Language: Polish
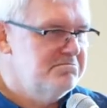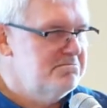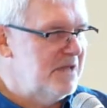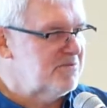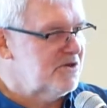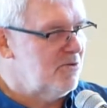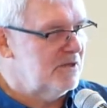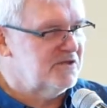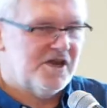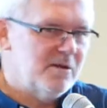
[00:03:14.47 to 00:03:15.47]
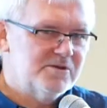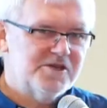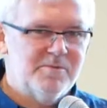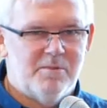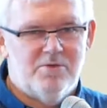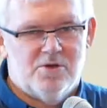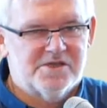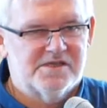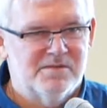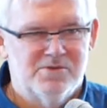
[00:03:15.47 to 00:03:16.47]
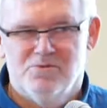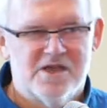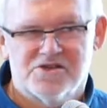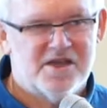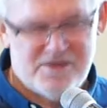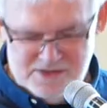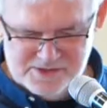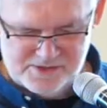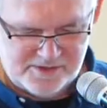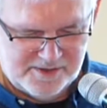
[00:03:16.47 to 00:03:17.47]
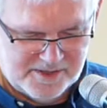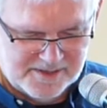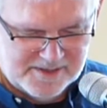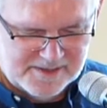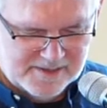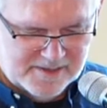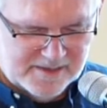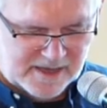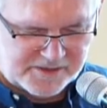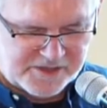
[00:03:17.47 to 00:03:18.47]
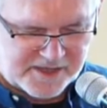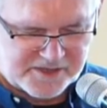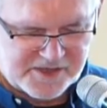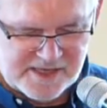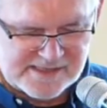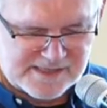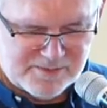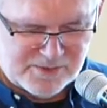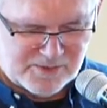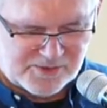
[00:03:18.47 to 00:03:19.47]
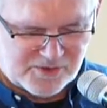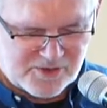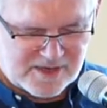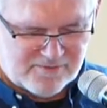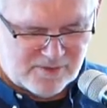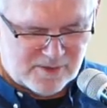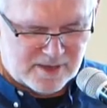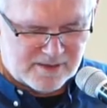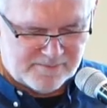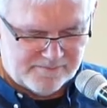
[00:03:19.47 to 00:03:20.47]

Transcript: Na przykład, trzeba było się ze mną nie żenić. Jak ci tak źle ze mną, to droga wolna.